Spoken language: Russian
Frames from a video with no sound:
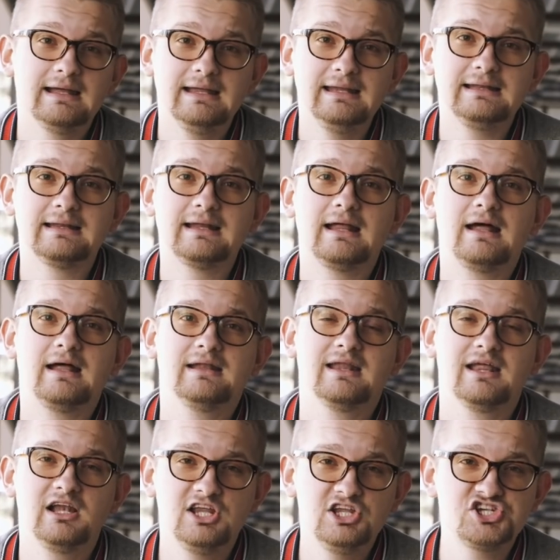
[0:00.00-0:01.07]
это
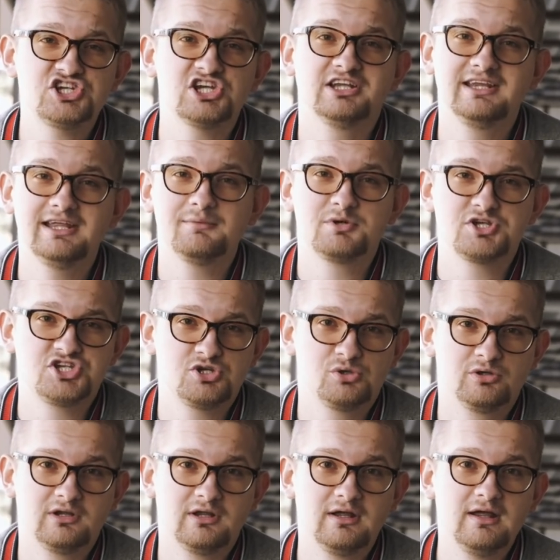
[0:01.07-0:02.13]
наличие
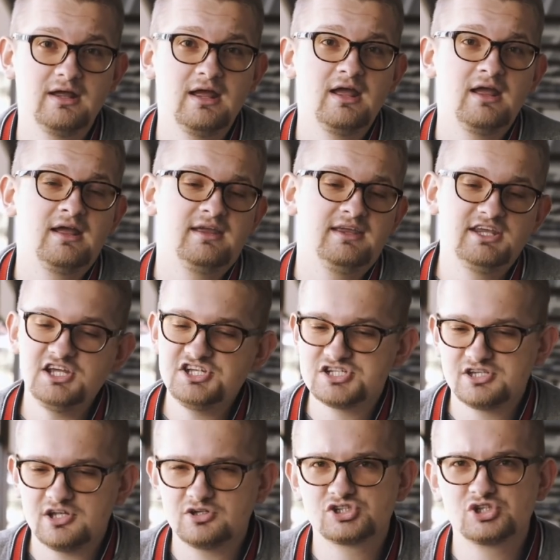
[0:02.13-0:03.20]
демо-счета. Я
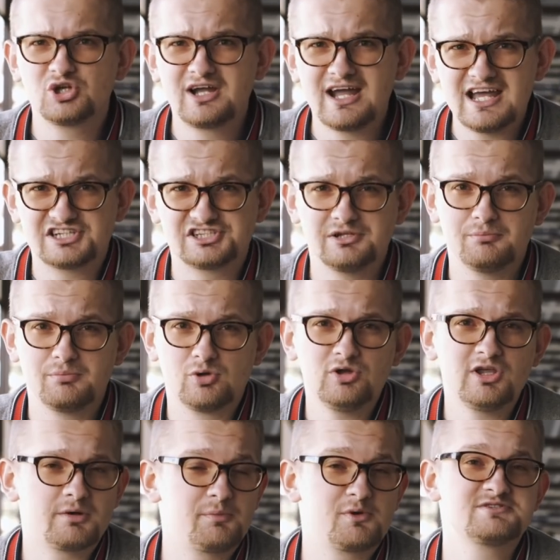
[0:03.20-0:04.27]
считаю, что каждый
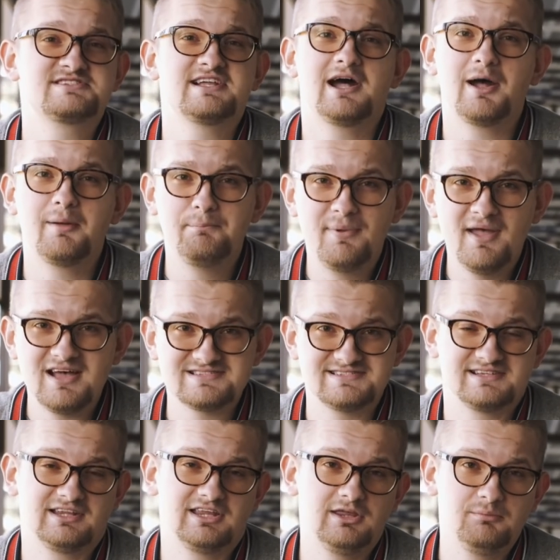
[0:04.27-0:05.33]
брокер просто
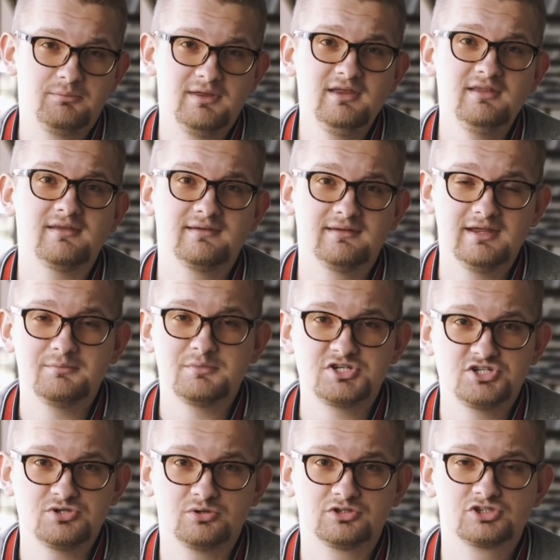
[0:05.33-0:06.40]
обязан иметь
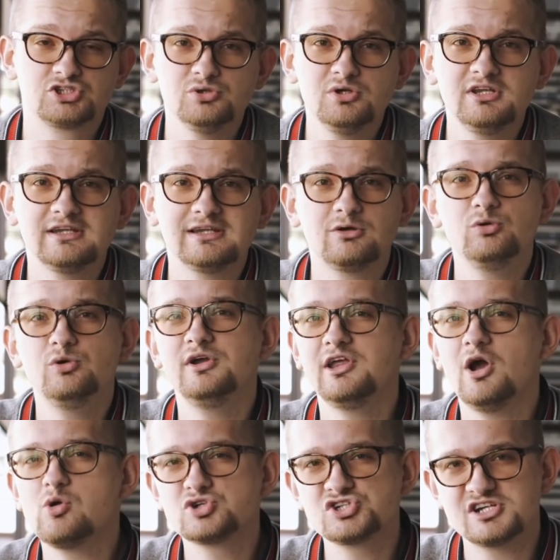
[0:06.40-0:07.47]
демо-счет. Что это такое,
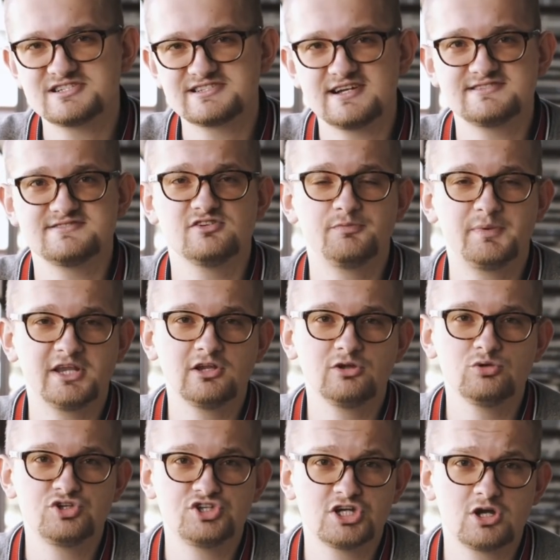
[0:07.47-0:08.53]
я уже рассказывал в
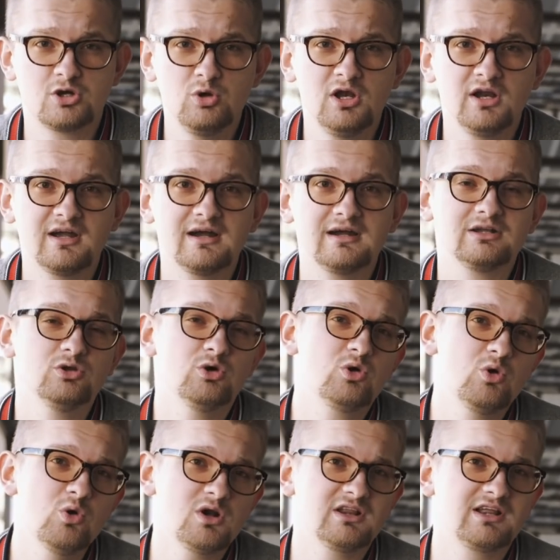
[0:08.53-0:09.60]
предыдущих роликах, но
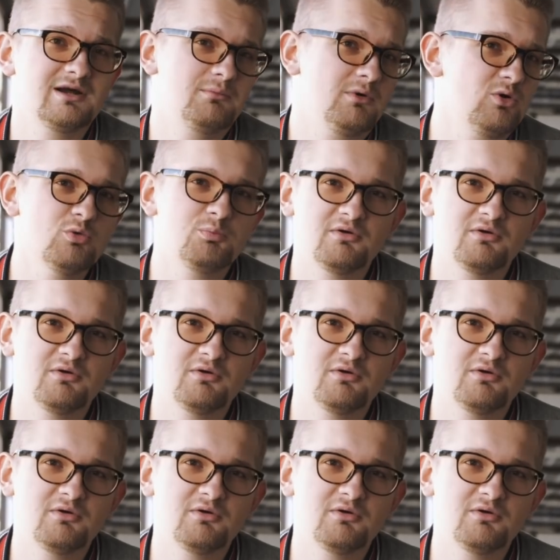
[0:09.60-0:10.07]
коротко могу